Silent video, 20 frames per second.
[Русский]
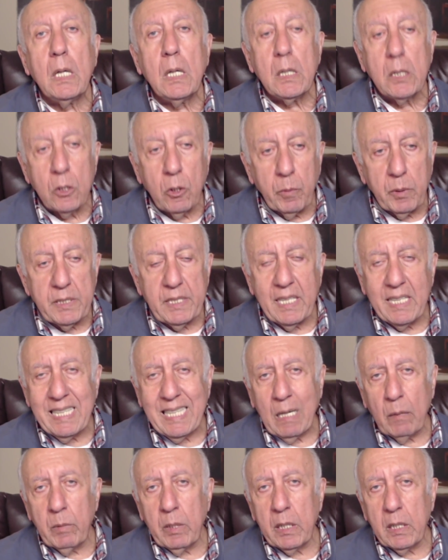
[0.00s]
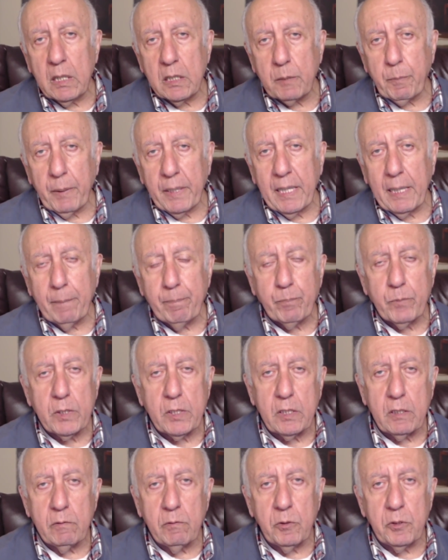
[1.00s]
Добрый день, дамы и господа.
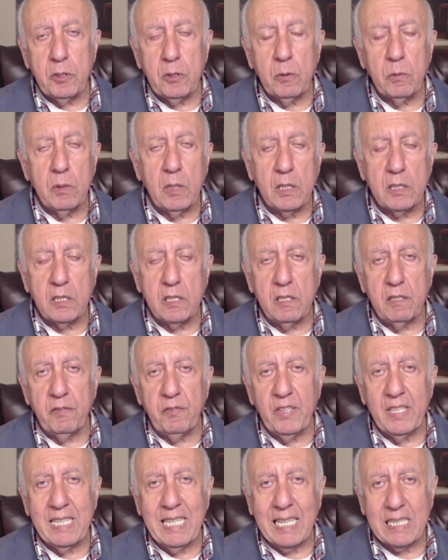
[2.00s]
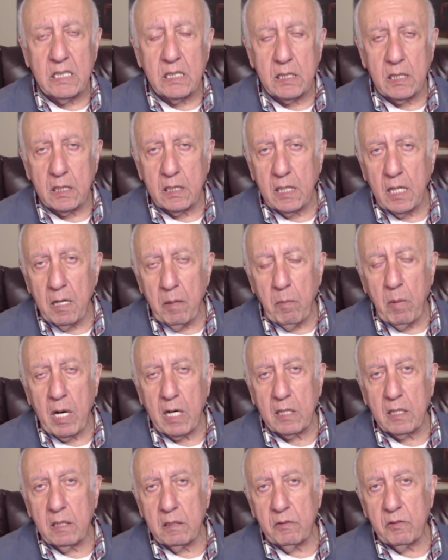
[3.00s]
Сегодня у нас 12
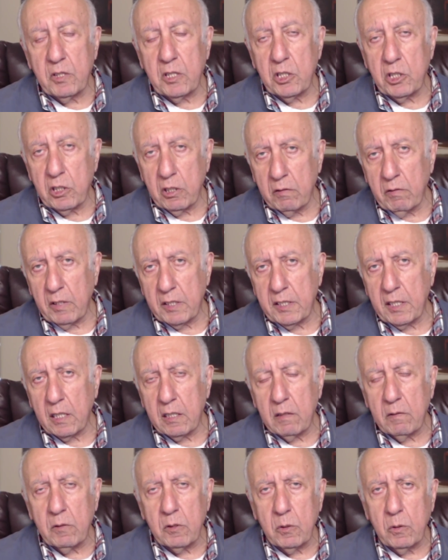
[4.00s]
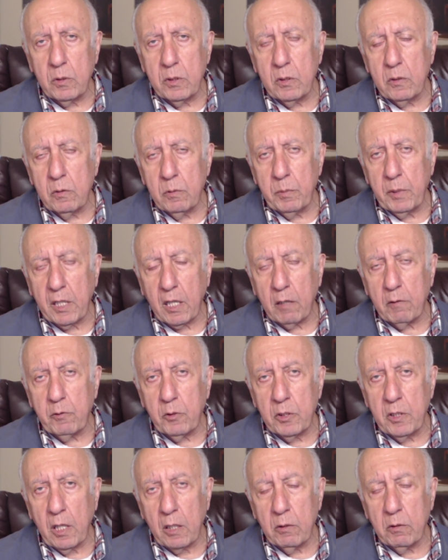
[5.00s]
марта 2020 года. У
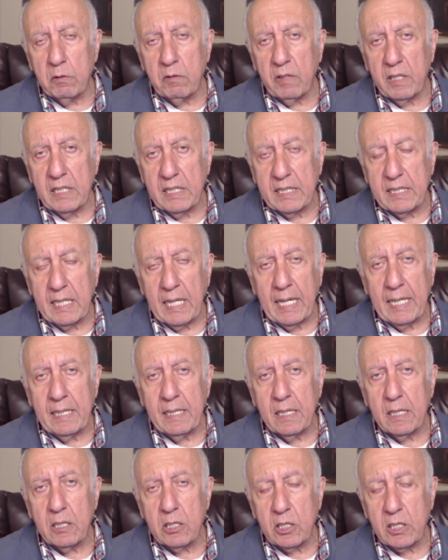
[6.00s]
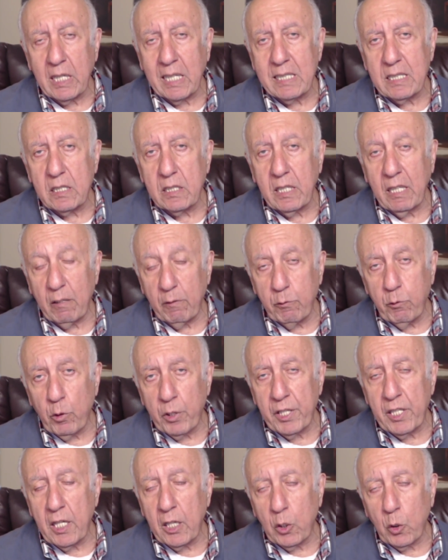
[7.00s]
микрофона Леон Вайнстайн, штат
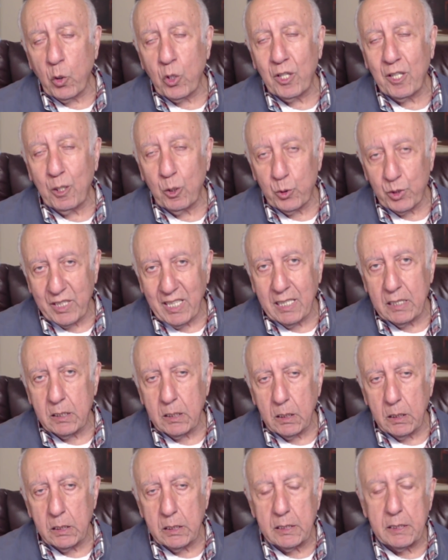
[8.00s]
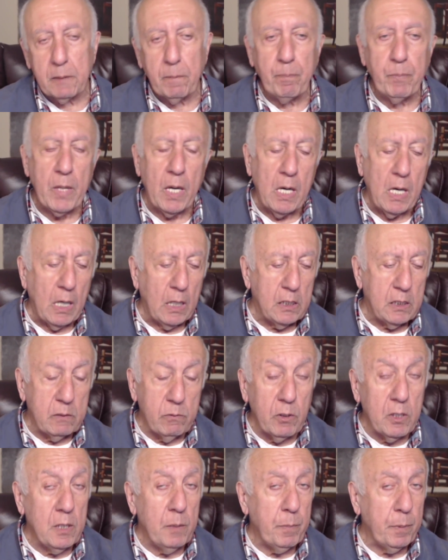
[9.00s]
Калифорния, город Лос-Анджелес.
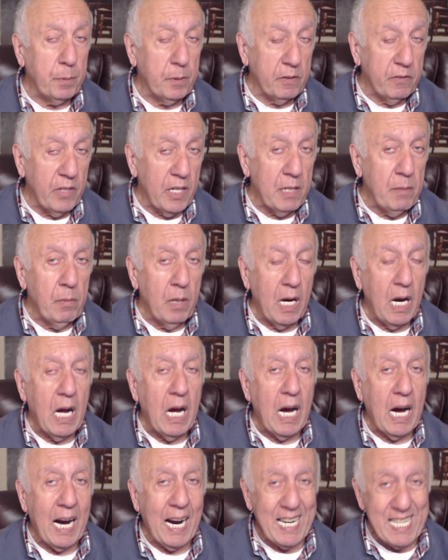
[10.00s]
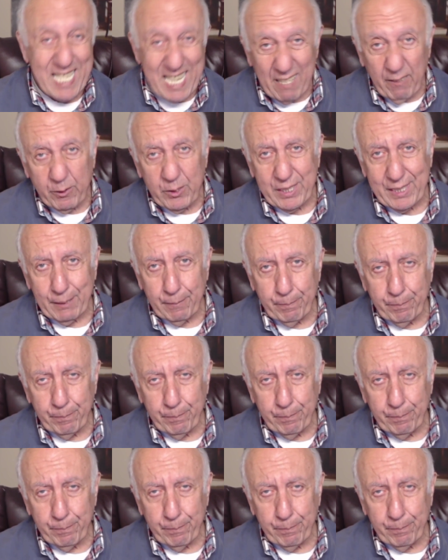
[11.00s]
Сегодня поговорим о нефти.